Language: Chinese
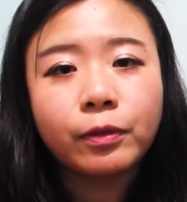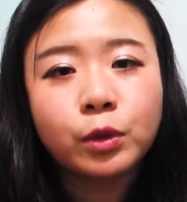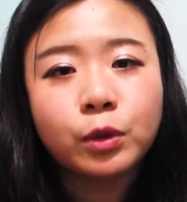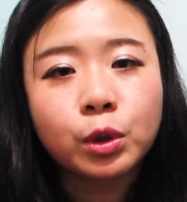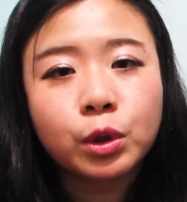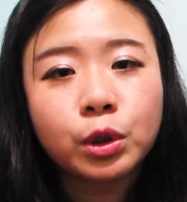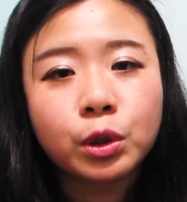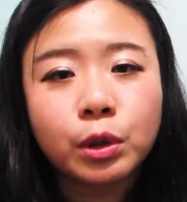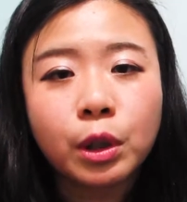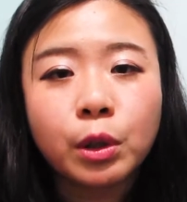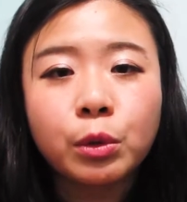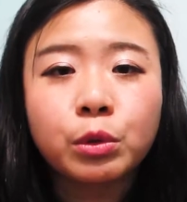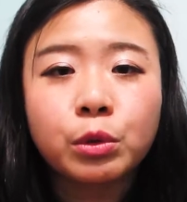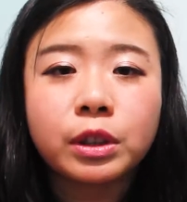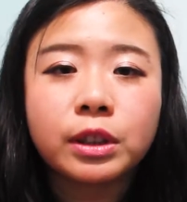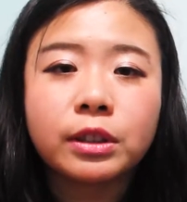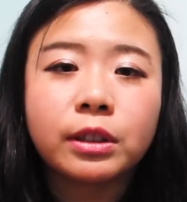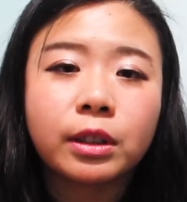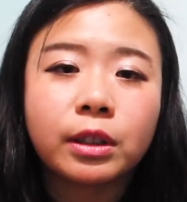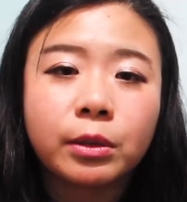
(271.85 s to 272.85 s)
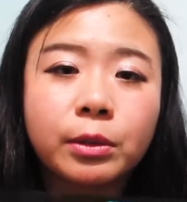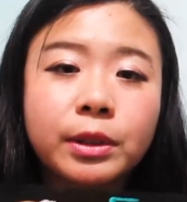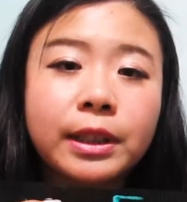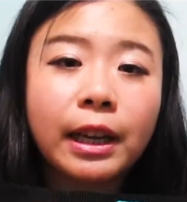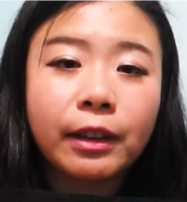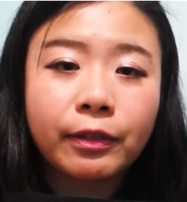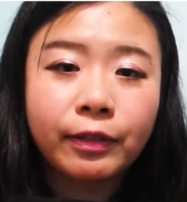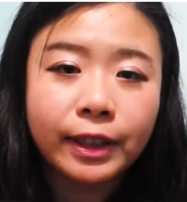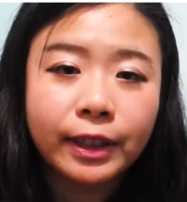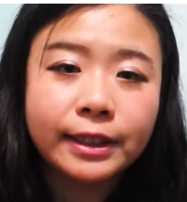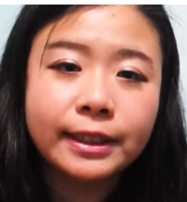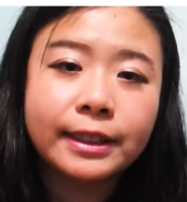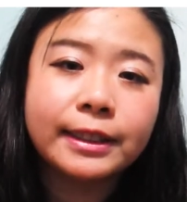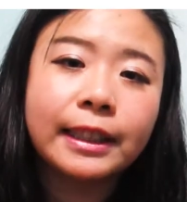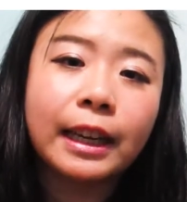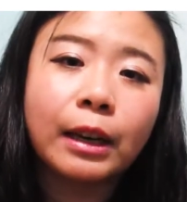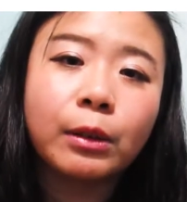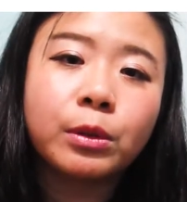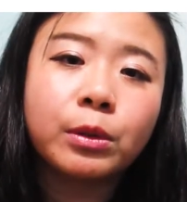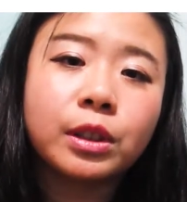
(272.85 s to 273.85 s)
就喜欢旅行的人会加飞机
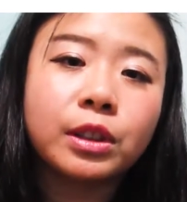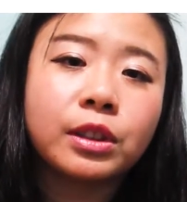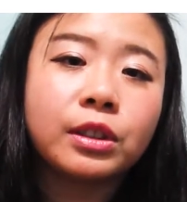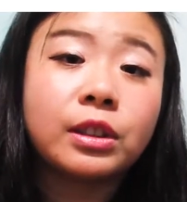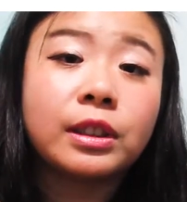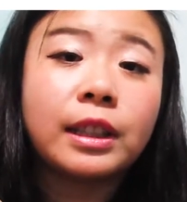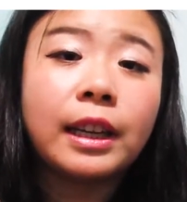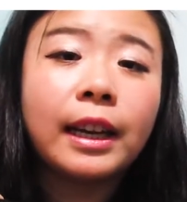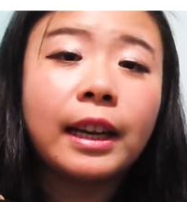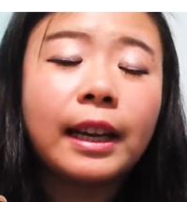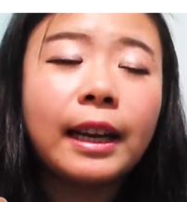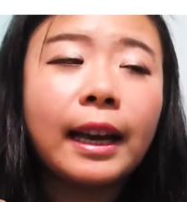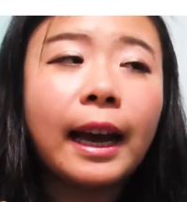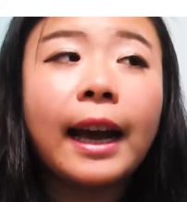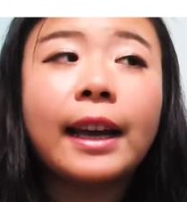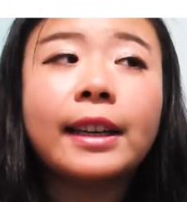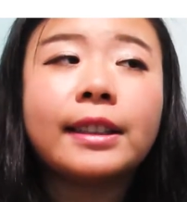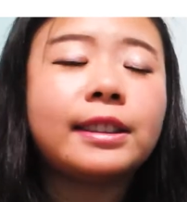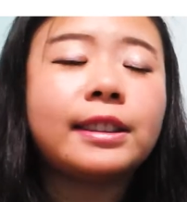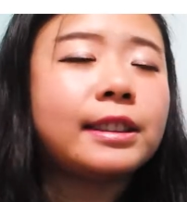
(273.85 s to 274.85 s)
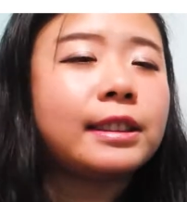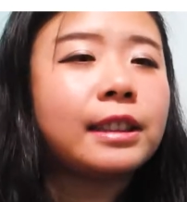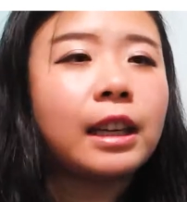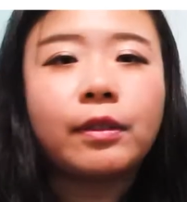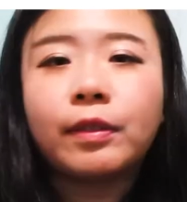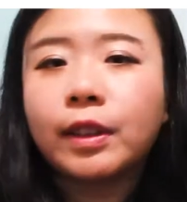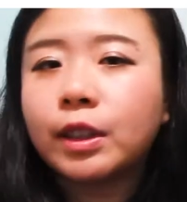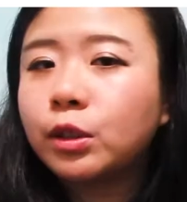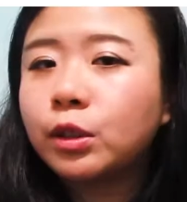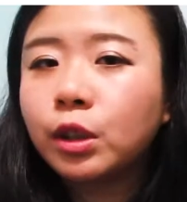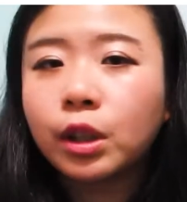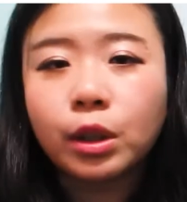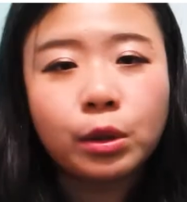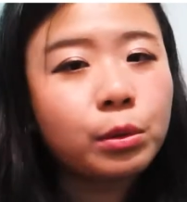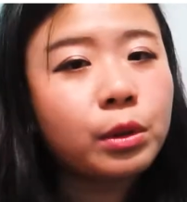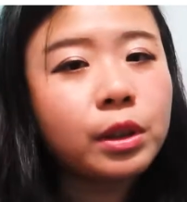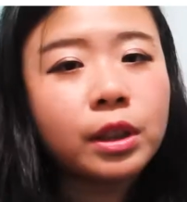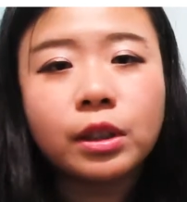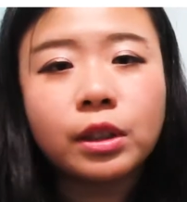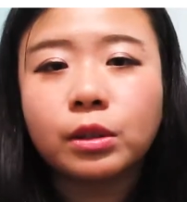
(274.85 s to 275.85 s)
啊，或者是爱心啊，反正有很
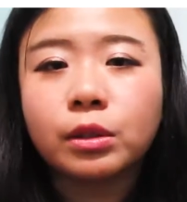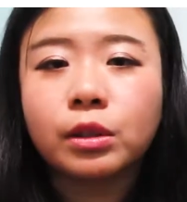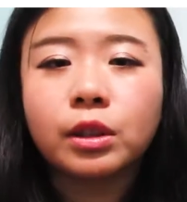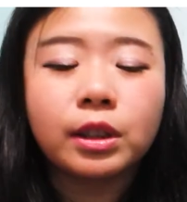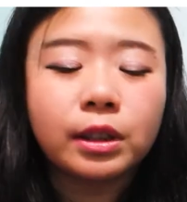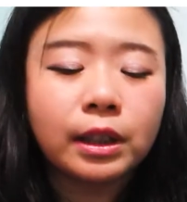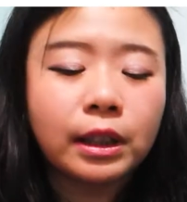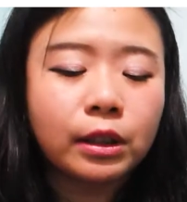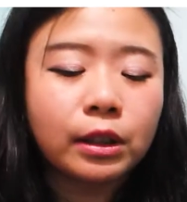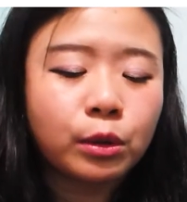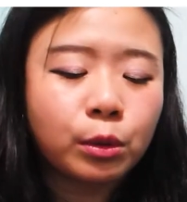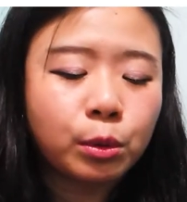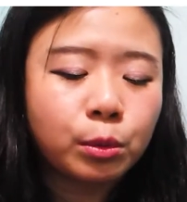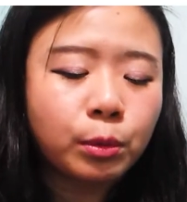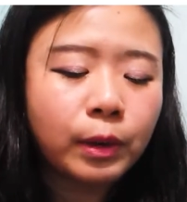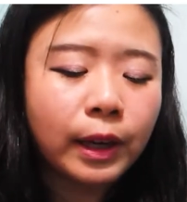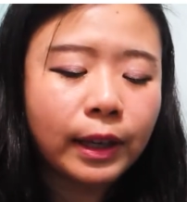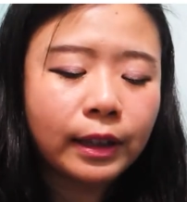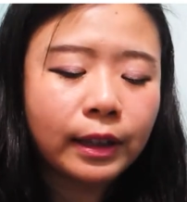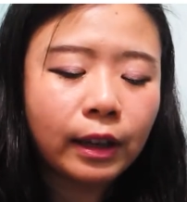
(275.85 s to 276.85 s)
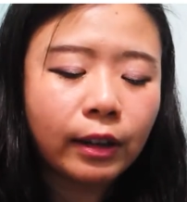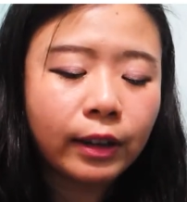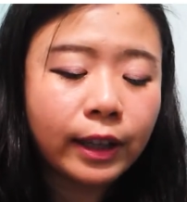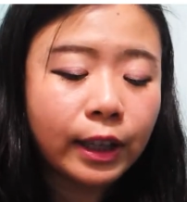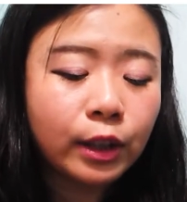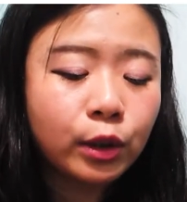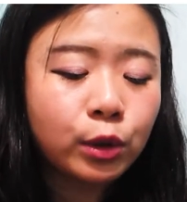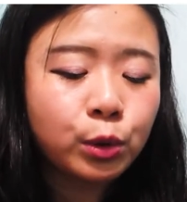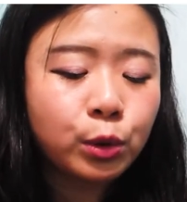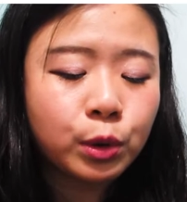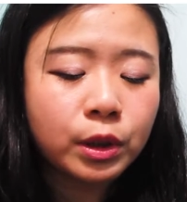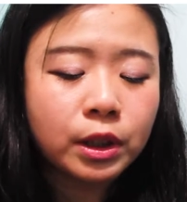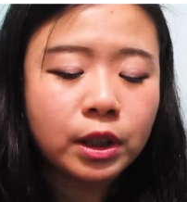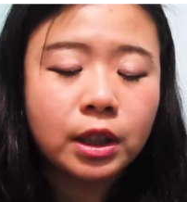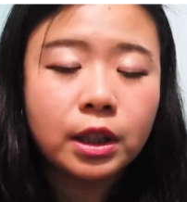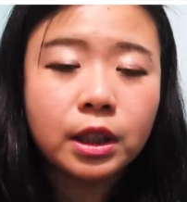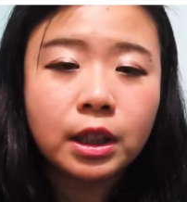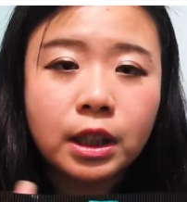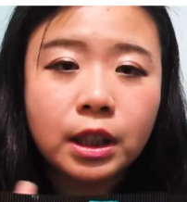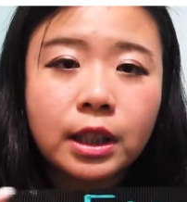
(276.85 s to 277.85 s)
多各种各样的图案，然后可以选
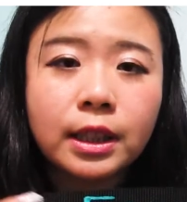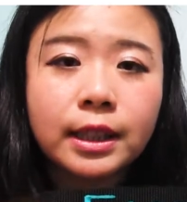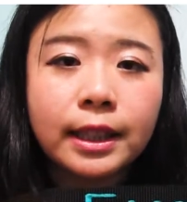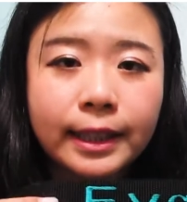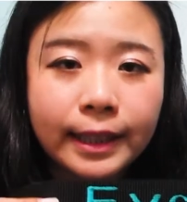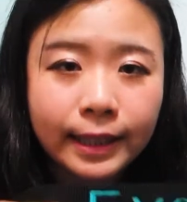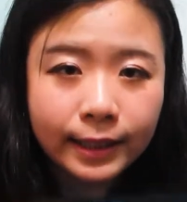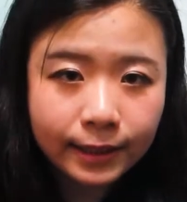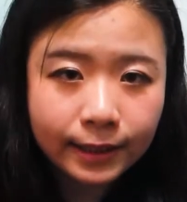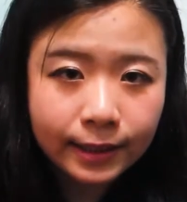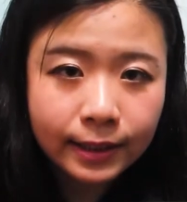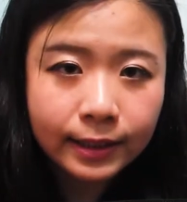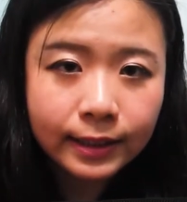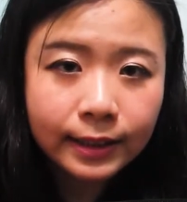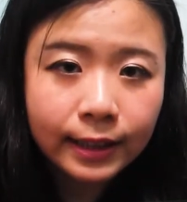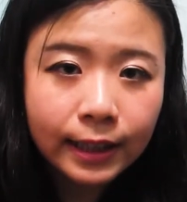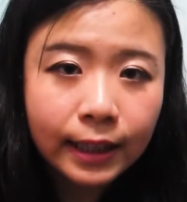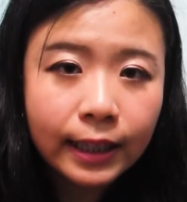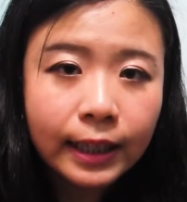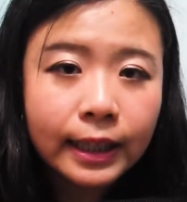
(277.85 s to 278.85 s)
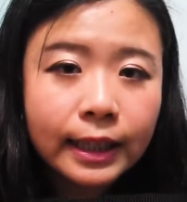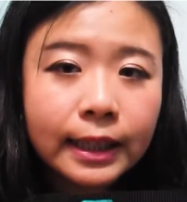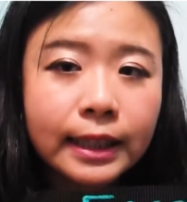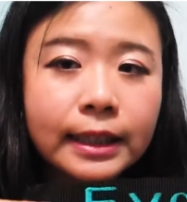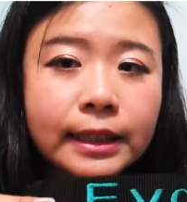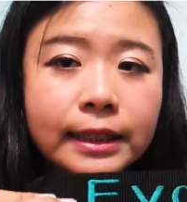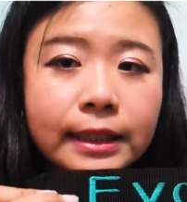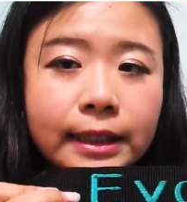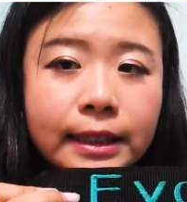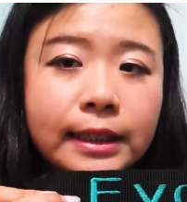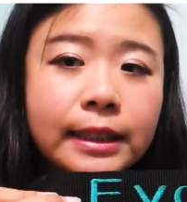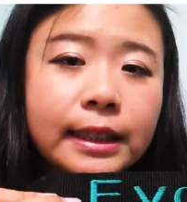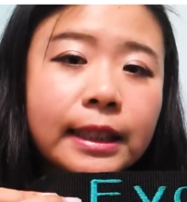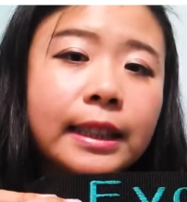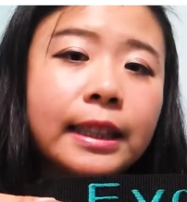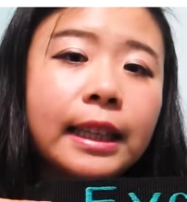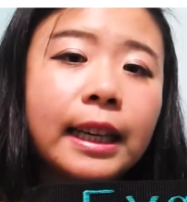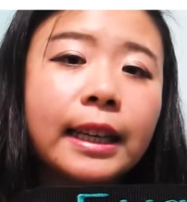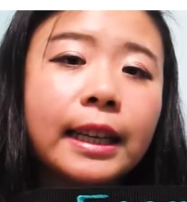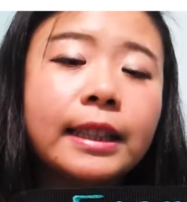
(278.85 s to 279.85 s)
这个字的颜色跟字体，